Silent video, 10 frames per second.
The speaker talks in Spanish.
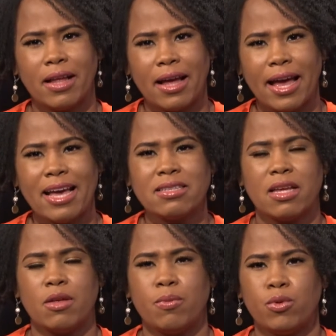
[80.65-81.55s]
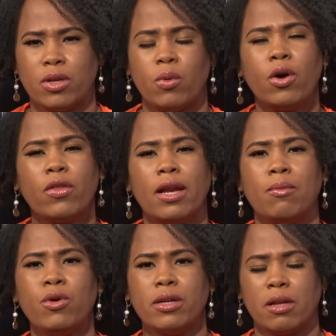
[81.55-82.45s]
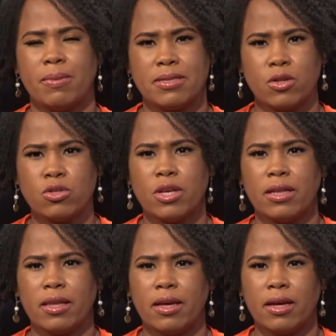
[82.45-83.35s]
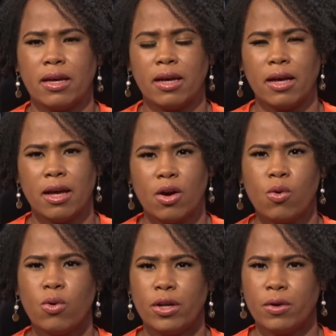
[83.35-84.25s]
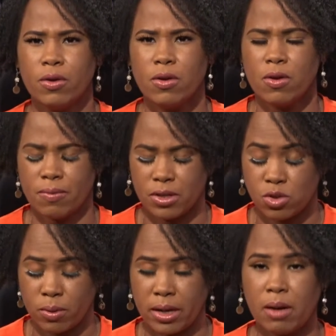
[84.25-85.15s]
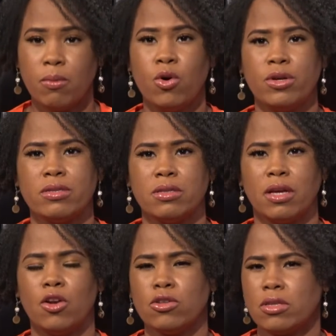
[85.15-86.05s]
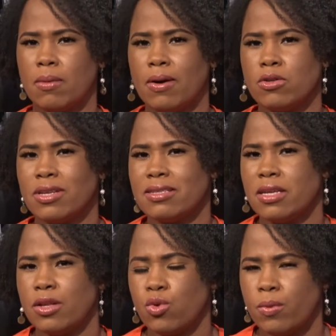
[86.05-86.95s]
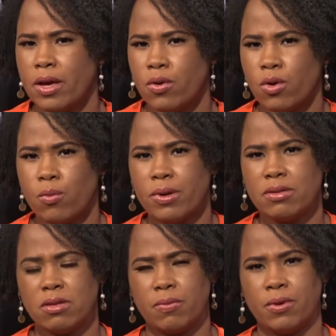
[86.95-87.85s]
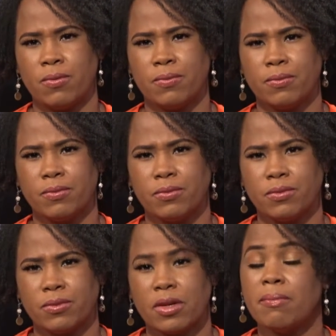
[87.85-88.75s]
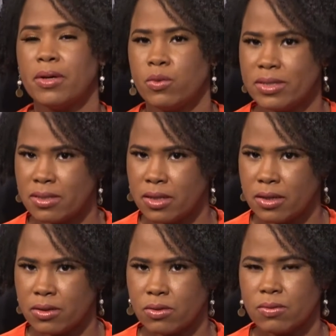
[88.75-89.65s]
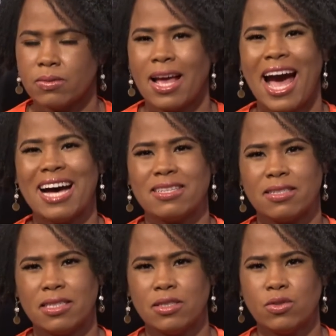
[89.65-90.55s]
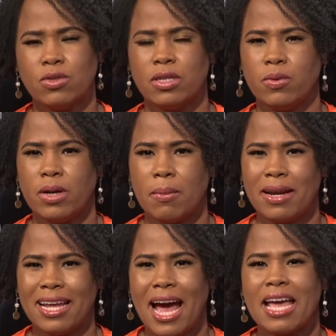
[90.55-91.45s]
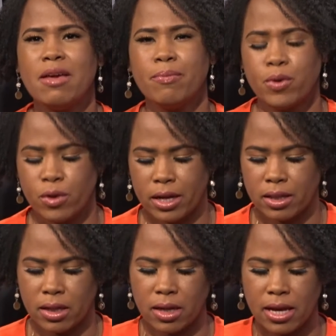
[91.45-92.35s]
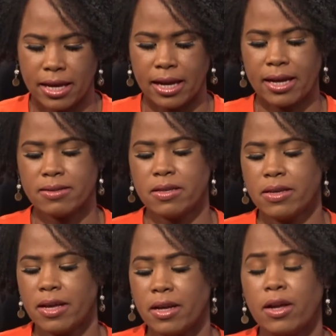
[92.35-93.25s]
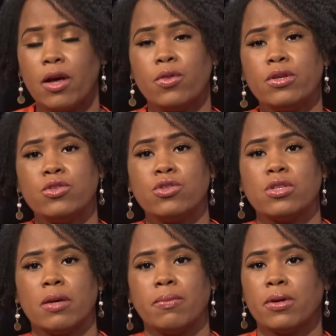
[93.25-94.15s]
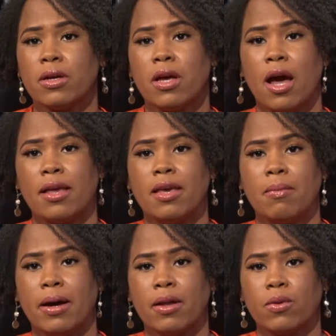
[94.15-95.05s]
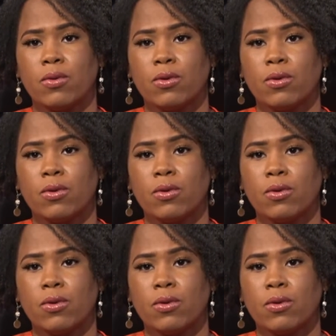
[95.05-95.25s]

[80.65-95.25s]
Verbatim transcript: esa disputa. Luego de la muerte, el pasado 7 de julio, de Jovenel Mois, los trabajos se detuvieron en un principio. Pero es cierto, ha sido de una manera imprudente que el canciller Claudín Joseph ha llamado